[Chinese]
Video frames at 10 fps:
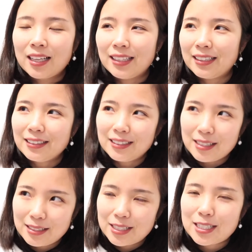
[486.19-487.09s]
一个
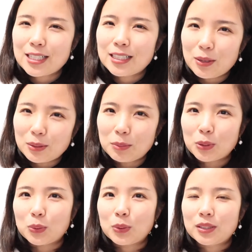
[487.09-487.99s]
人吃掉那么
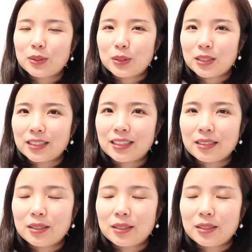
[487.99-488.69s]
多，就是